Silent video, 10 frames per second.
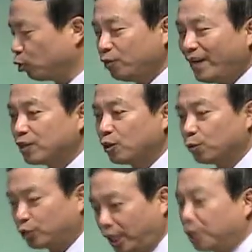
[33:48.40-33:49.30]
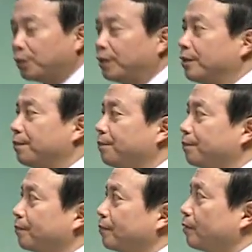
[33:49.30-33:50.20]
续费收入是可以确认的。
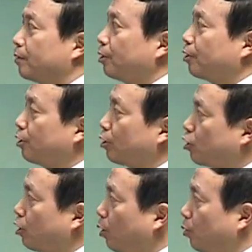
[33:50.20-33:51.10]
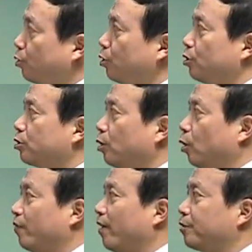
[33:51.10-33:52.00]
这是收取手续费方